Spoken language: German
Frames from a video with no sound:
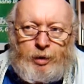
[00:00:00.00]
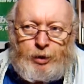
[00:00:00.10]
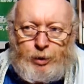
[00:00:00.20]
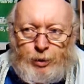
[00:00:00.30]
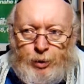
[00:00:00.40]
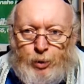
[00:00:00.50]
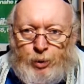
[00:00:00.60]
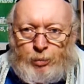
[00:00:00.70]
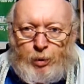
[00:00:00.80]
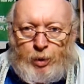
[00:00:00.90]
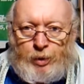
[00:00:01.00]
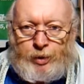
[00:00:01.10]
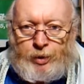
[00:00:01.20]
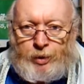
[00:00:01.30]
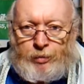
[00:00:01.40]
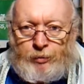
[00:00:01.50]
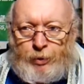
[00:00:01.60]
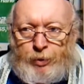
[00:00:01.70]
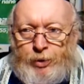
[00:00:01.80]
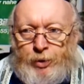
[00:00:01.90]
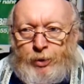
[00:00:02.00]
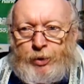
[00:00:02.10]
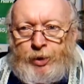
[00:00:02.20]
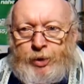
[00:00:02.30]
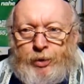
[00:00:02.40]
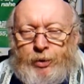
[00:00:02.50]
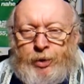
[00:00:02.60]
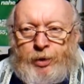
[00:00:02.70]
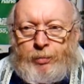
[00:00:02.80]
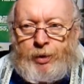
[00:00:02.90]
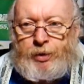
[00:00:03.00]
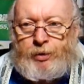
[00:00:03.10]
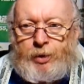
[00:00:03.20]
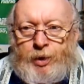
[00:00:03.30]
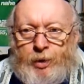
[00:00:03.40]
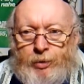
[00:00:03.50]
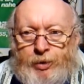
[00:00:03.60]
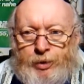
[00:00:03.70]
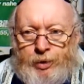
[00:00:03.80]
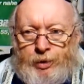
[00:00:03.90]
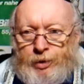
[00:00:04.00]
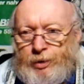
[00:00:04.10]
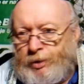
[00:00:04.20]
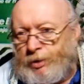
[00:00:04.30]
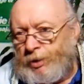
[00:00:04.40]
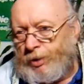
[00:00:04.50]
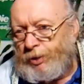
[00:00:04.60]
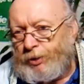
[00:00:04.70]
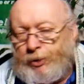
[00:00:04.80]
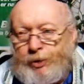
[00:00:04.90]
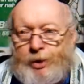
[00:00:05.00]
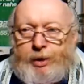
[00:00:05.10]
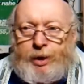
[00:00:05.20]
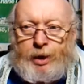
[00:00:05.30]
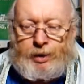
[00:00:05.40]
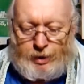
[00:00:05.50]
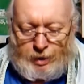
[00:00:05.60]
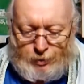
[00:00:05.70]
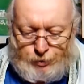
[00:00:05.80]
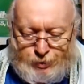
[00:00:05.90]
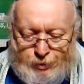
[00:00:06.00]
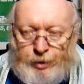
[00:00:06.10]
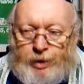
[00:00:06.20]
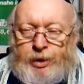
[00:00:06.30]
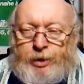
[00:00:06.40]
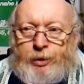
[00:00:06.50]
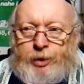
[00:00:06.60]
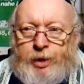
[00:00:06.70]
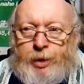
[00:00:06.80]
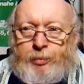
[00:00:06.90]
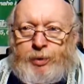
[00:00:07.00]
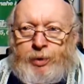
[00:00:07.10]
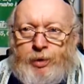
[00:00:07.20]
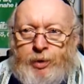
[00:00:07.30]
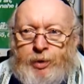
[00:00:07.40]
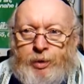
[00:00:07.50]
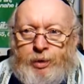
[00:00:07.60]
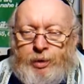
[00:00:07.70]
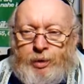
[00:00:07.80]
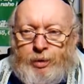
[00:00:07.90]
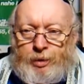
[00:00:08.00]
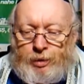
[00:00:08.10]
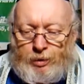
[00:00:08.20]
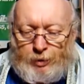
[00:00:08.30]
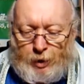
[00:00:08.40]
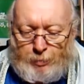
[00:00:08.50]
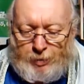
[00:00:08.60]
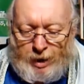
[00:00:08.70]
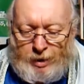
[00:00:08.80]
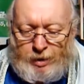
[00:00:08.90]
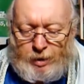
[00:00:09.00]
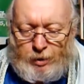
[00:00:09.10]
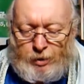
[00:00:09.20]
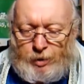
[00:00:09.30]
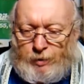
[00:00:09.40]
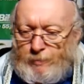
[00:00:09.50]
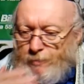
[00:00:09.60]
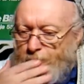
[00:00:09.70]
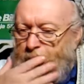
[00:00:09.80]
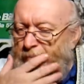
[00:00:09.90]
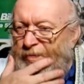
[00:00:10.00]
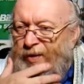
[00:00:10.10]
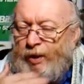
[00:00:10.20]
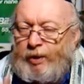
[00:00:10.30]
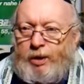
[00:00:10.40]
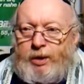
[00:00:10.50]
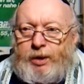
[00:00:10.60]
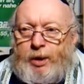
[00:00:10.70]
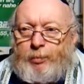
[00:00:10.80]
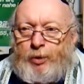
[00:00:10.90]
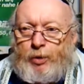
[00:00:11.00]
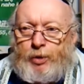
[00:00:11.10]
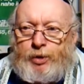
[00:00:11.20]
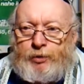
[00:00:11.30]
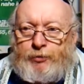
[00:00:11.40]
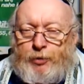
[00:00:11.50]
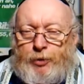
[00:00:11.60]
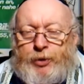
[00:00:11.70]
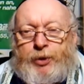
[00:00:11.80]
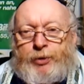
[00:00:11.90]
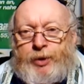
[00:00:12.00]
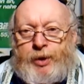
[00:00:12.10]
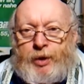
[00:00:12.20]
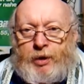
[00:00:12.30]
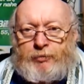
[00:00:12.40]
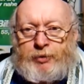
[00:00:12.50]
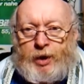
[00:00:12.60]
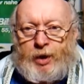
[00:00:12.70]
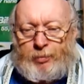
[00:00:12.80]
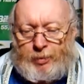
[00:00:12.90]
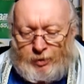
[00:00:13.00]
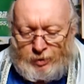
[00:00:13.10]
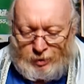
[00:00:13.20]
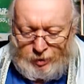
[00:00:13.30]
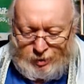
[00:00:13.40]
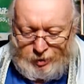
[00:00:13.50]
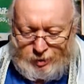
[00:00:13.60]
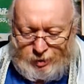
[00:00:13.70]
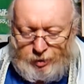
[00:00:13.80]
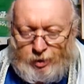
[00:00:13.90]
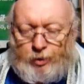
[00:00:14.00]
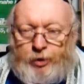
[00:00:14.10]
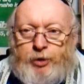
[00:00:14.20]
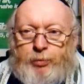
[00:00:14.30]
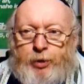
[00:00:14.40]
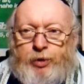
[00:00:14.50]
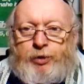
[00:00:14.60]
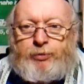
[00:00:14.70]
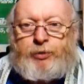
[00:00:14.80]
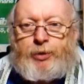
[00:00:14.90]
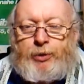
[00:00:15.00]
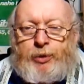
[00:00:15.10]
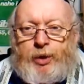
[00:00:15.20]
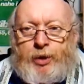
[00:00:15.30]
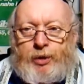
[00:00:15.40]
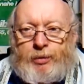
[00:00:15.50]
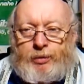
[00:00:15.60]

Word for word: Schönen guten Morgen wünscht euch euer Pastor Klaus. Schön, dass ihr da seid und schön, dass es euch gibt. Und ich preise Gott, dass ich immer noch die Freude und die Kraft habe, Gottes Wort zu verkündigen.